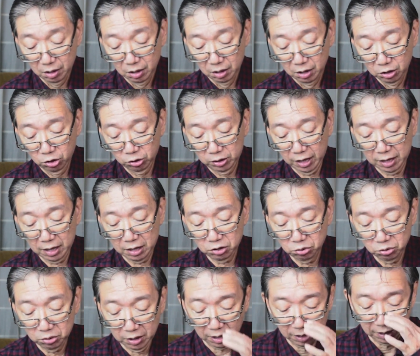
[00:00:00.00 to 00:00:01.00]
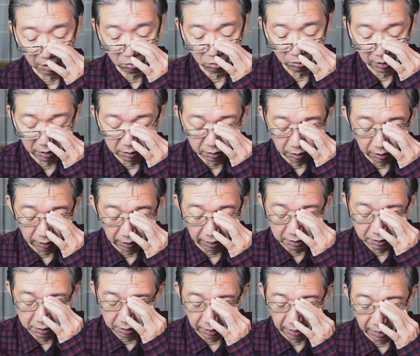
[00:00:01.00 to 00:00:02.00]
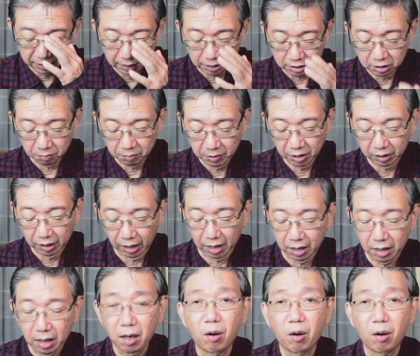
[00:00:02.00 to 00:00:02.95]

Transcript: Saudara-saudaraku yang terkasih, ada sementara